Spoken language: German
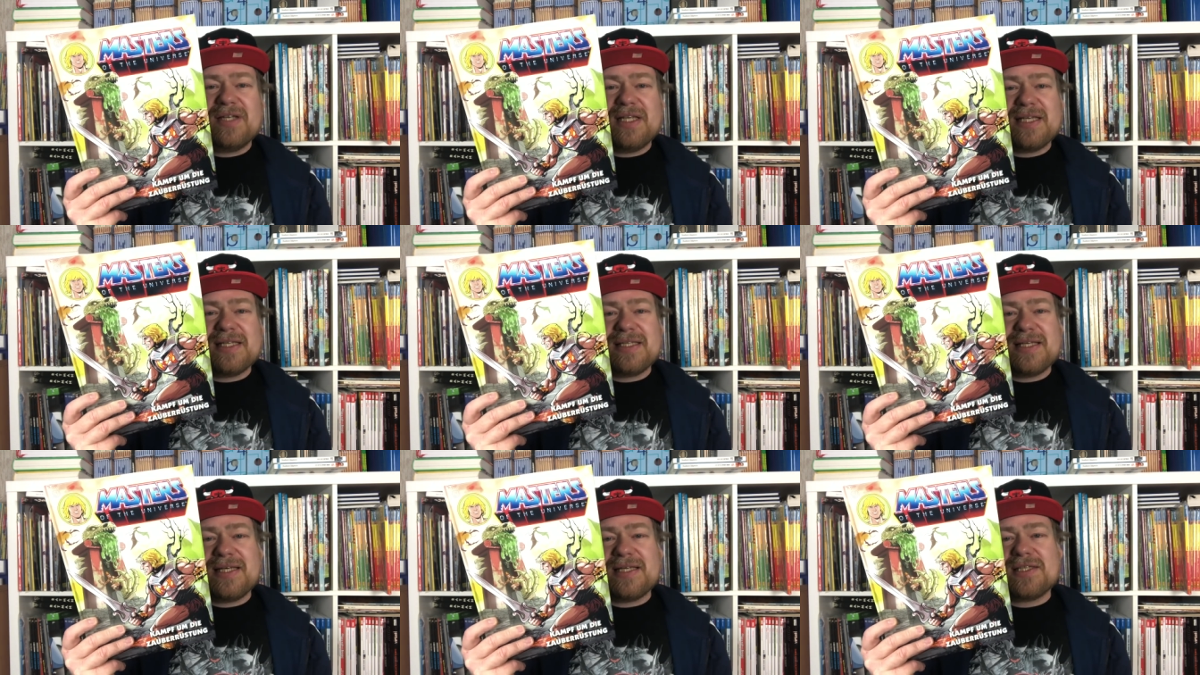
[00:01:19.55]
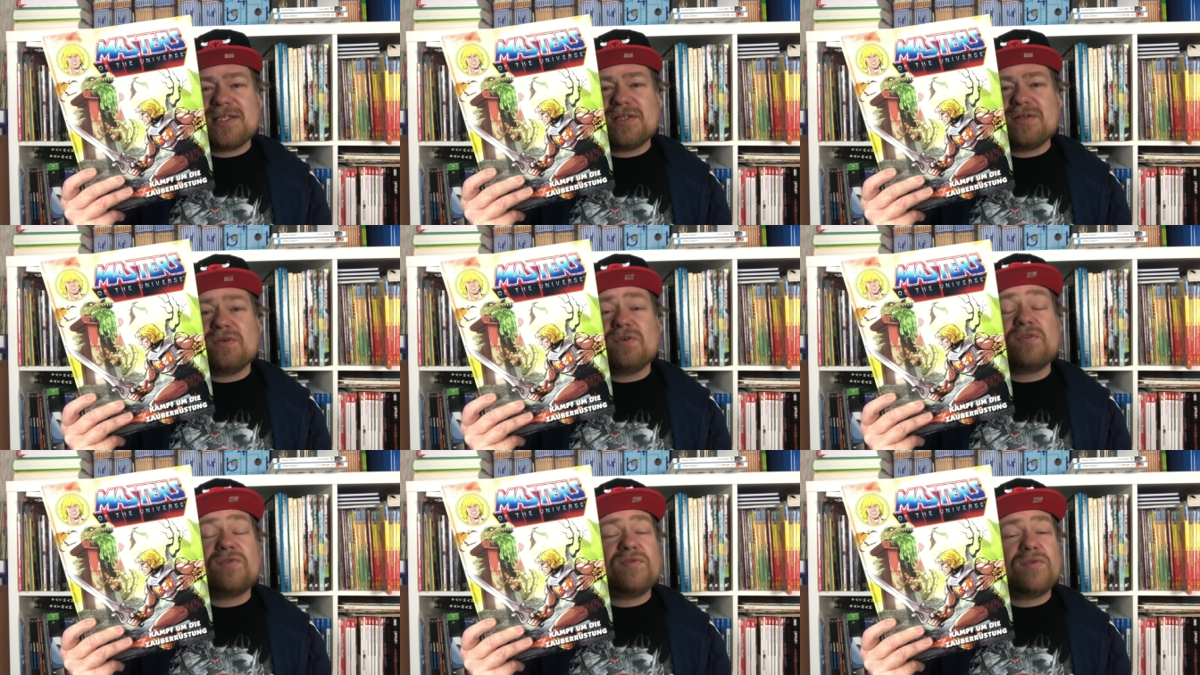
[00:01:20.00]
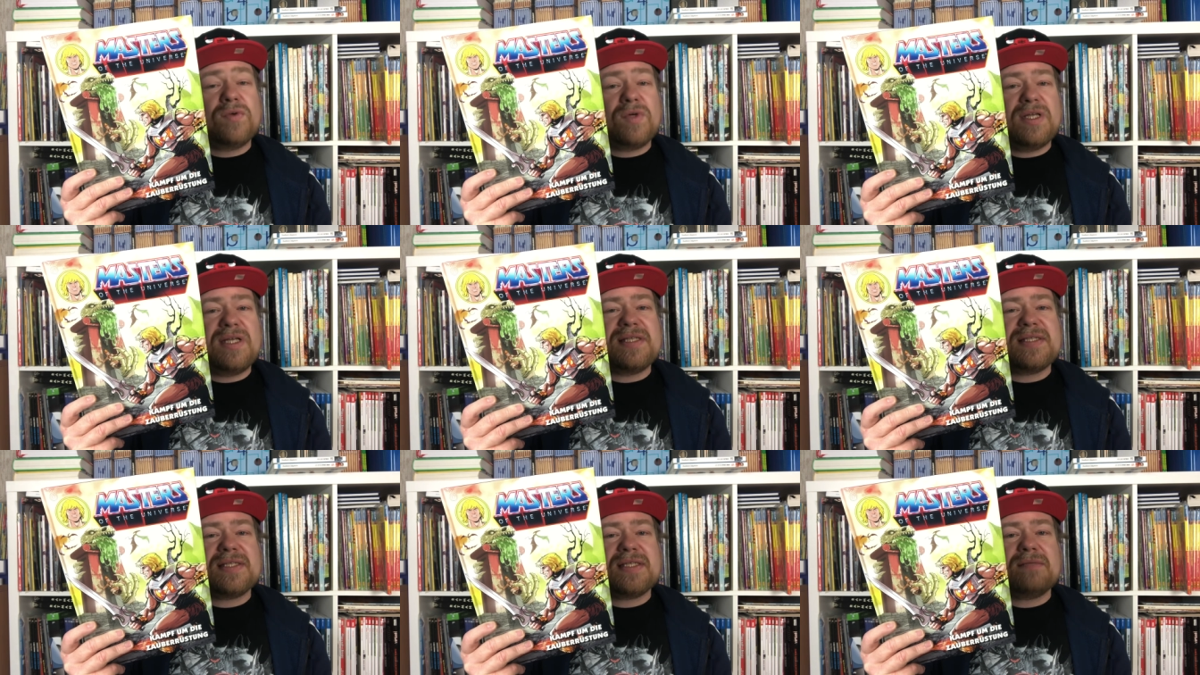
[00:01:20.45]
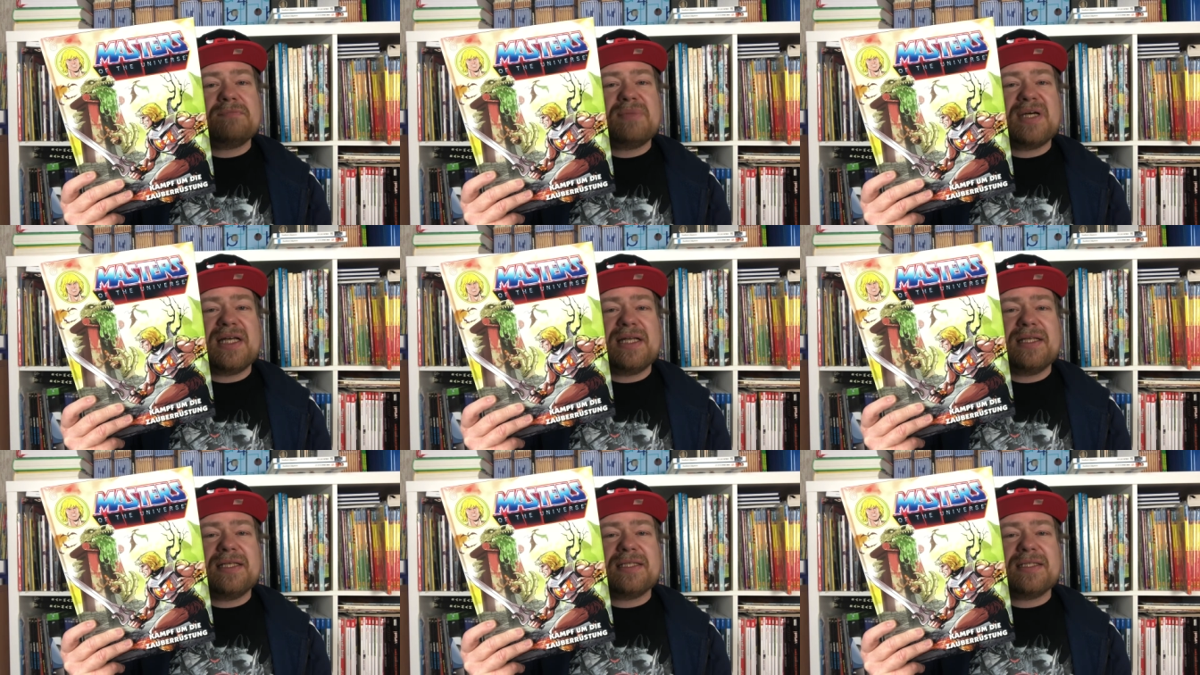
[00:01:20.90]
der sechste und vorletzte
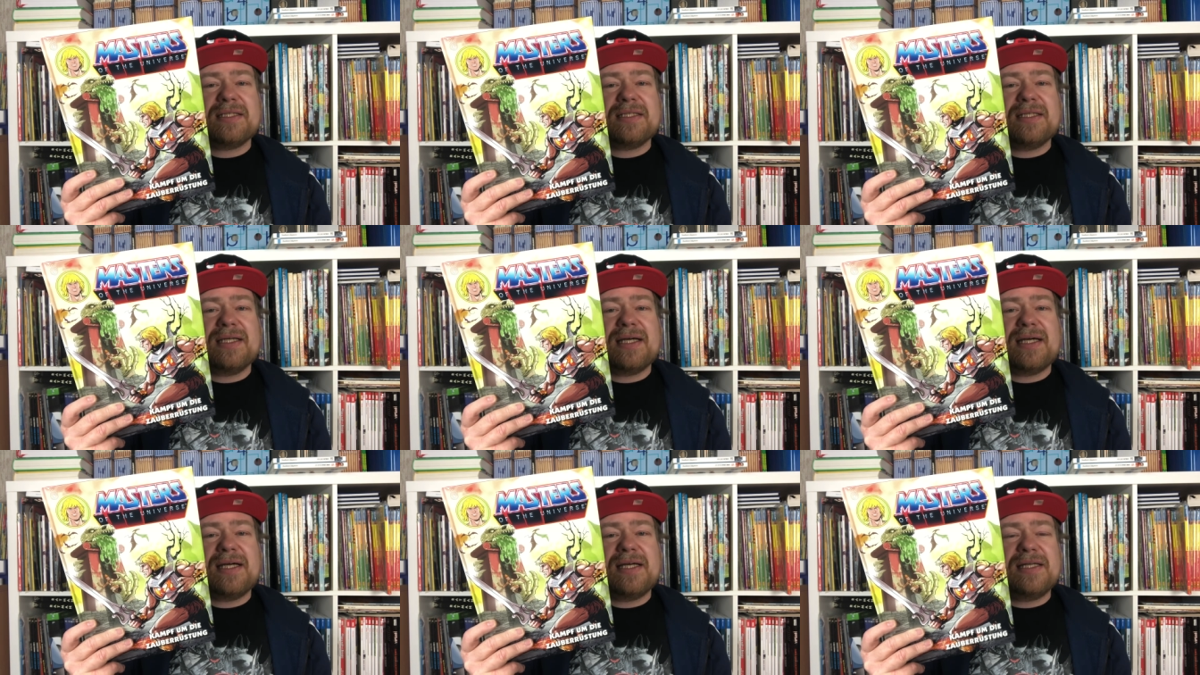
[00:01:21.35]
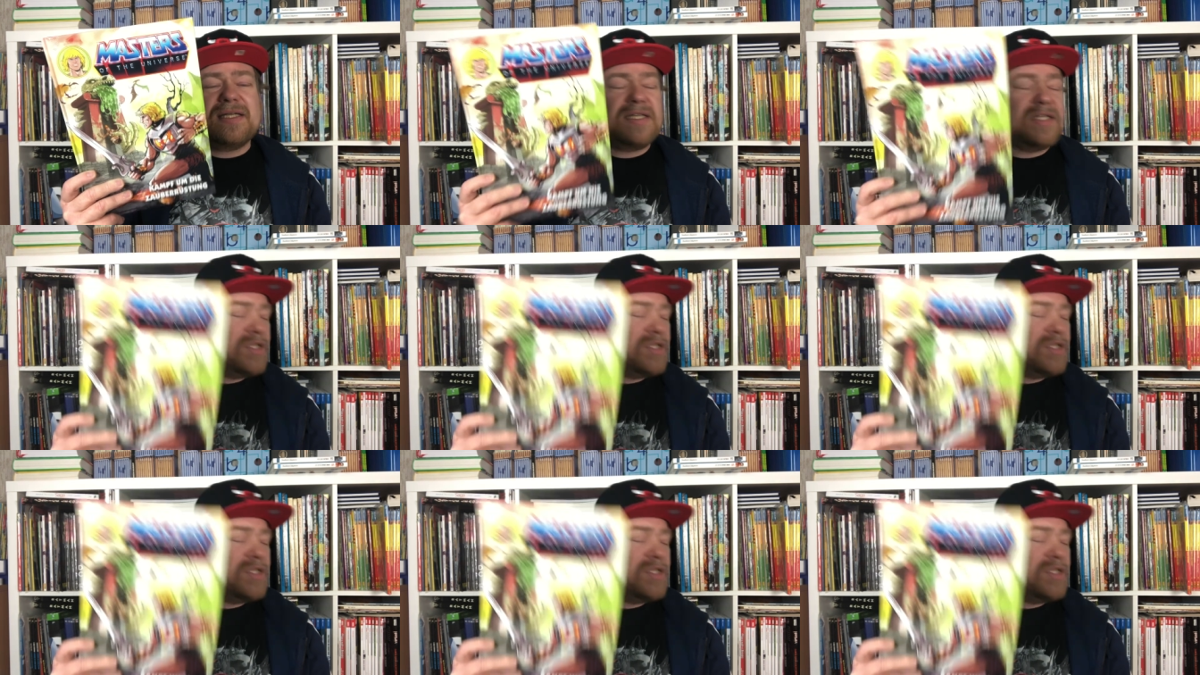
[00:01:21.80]
Band äh, der Reihe.